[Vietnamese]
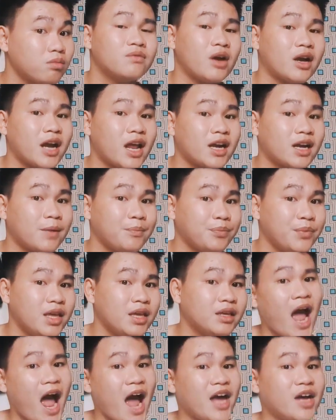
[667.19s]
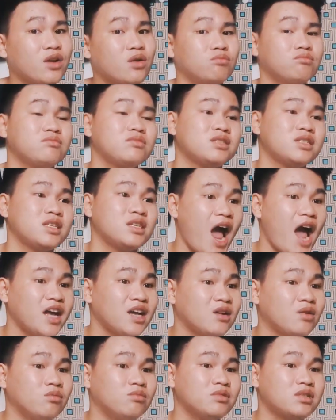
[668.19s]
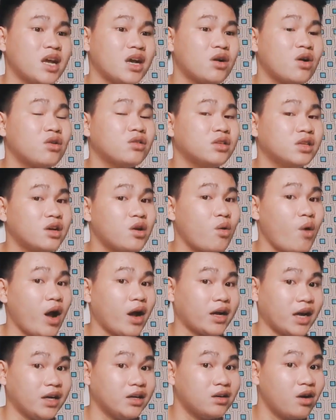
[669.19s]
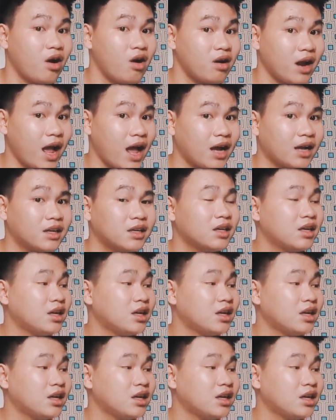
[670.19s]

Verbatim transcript: Phàn nàn làm gì? Ai cũng ai cũng sẽ có những cái hoàn cảnh khó khăn,